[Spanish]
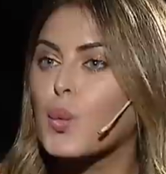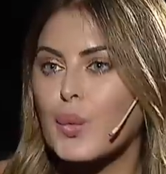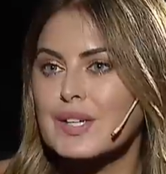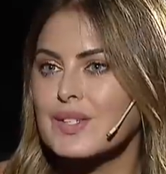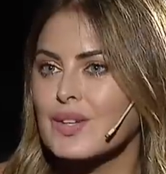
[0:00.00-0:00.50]
un
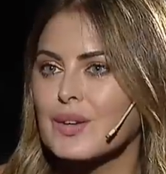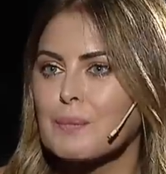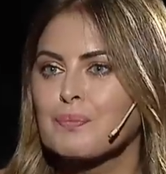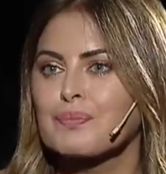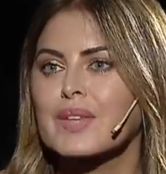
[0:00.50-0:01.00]
juicio,
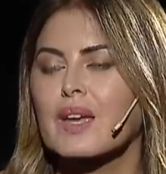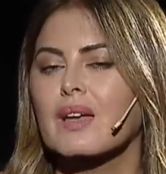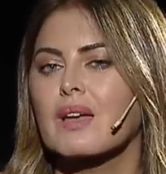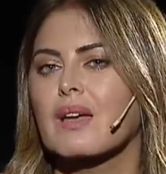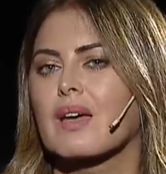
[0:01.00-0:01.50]

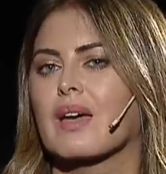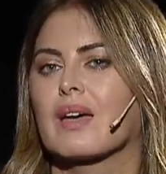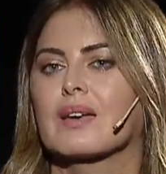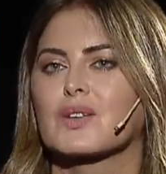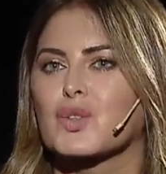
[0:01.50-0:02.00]

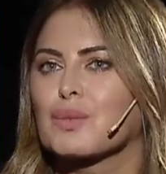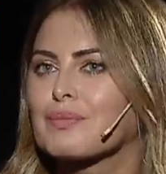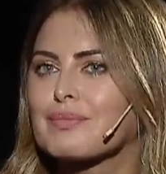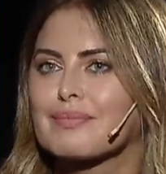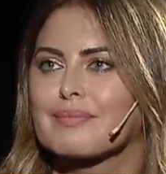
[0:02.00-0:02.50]
eh, yo
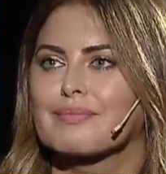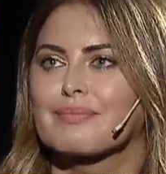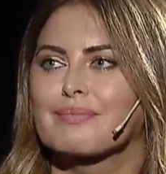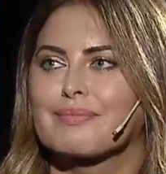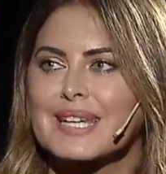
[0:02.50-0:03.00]

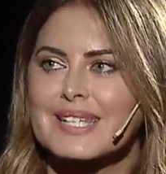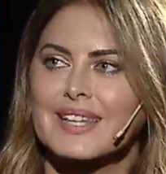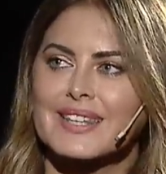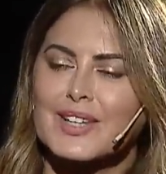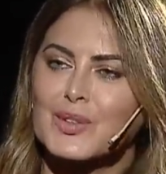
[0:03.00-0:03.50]

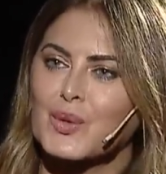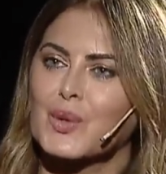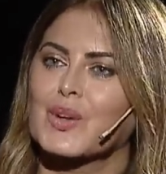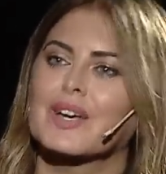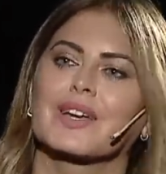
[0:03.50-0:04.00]
presenté todo
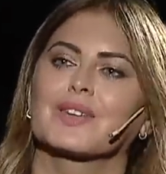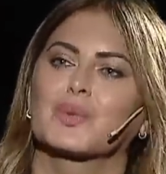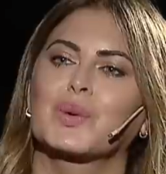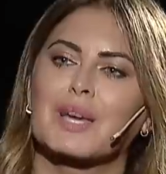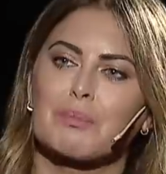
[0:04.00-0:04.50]
lo que
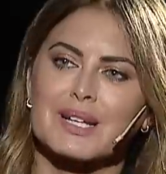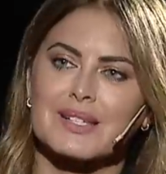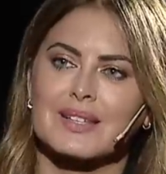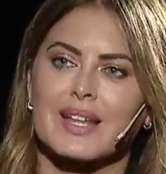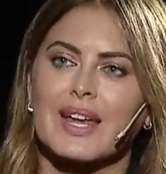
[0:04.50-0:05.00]
tuve que
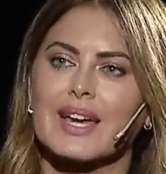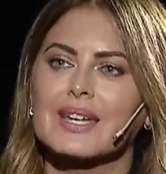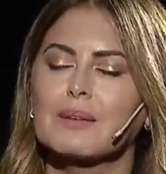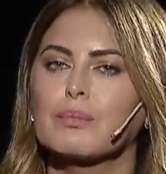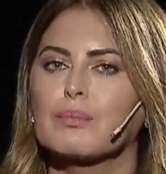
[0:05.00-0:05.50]
presentar
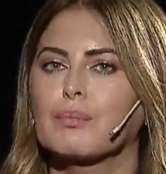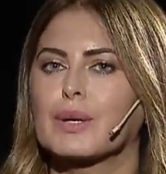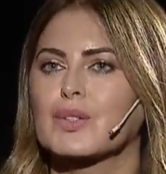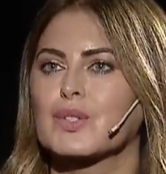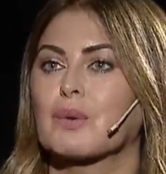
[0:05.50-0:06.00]
ahí,
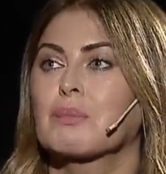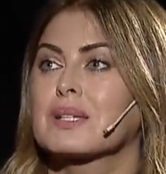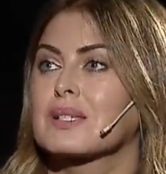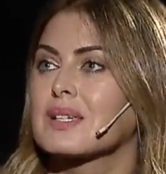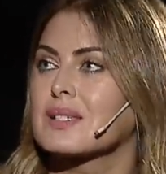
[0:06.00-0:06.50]
pero si vos
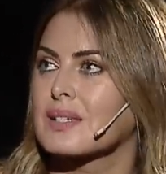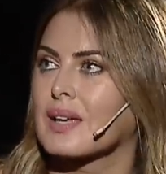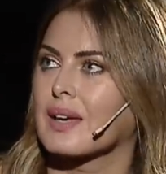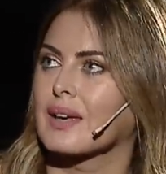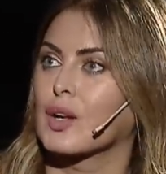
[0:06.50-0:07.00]
me decís,
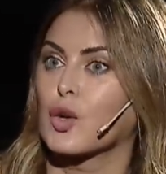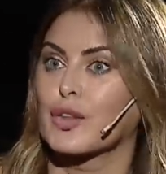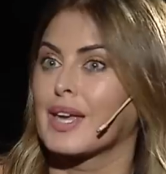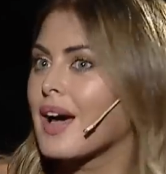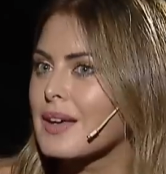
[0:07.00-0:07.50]
eh, lo
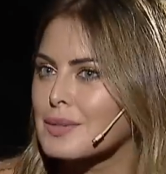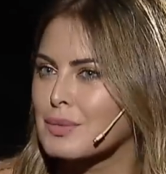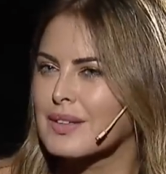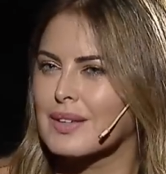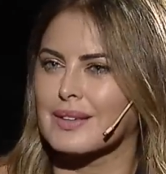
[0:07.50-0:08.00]
odias,
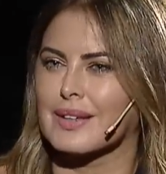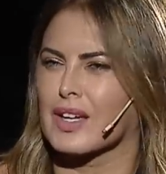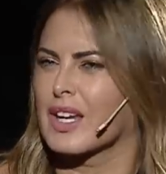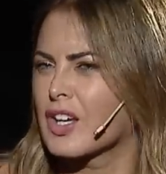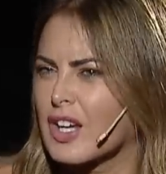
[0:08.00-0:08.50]
viste,
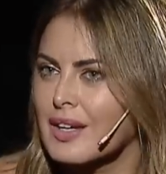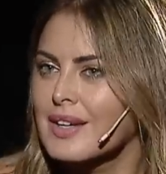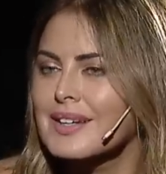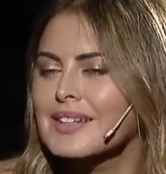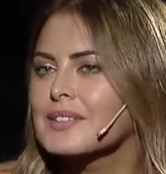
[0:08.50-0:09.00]
querés que...
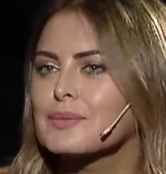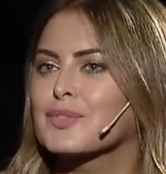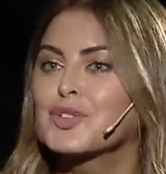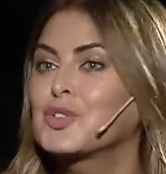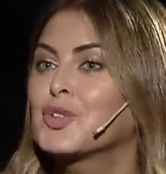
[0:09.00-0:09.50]

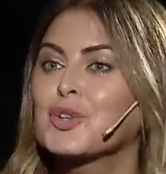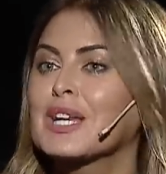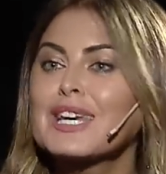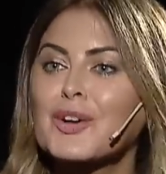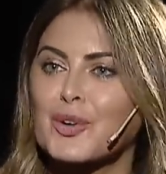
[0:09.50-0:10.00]
No
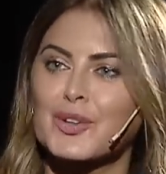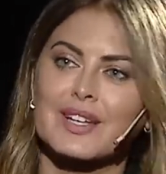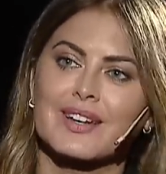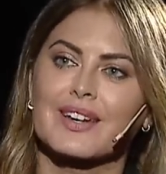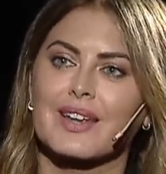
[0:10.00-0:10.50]
elijo
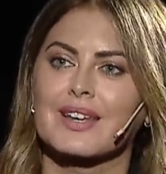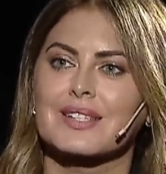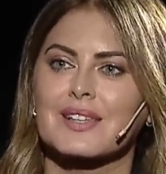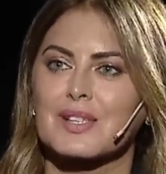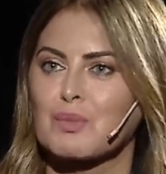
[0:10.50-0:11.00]
tener
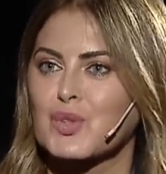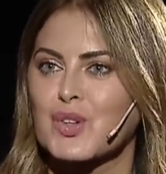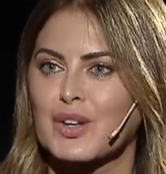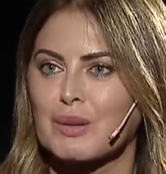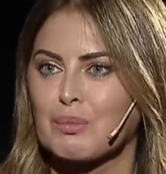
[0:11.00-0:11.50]
esas
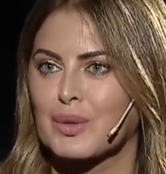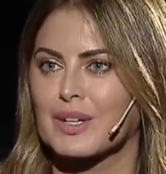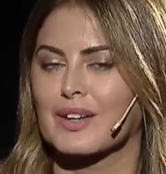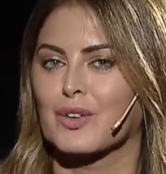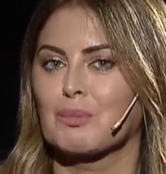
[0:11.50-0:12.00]
emociones
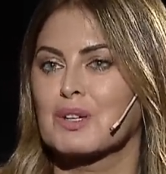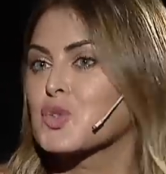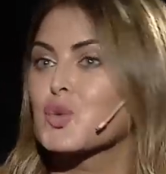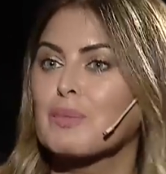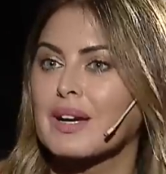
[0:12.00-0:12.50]
porque no me
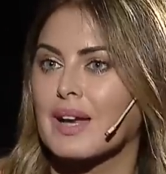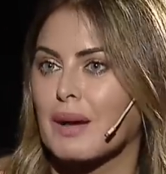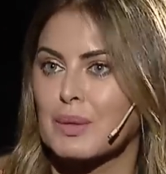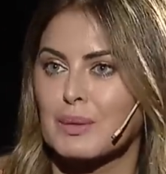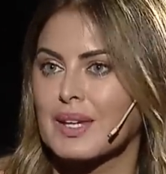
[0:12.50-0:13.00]
suman a mi